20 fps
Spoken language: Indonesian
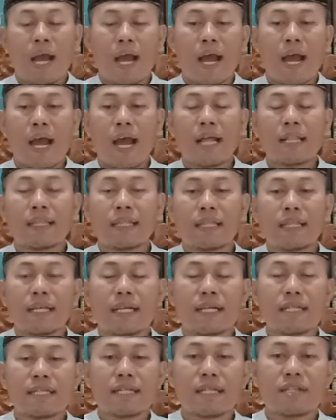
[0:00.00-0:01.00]

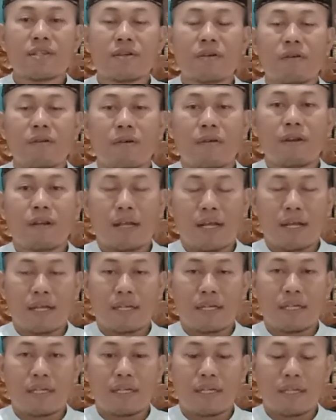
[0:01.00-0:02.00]
Hati seseorang
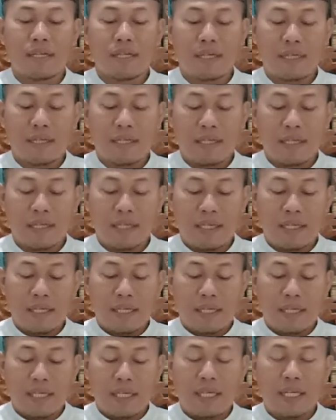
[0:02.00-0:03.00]

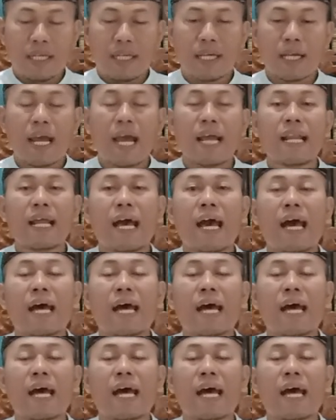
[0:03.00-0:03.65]
ini kan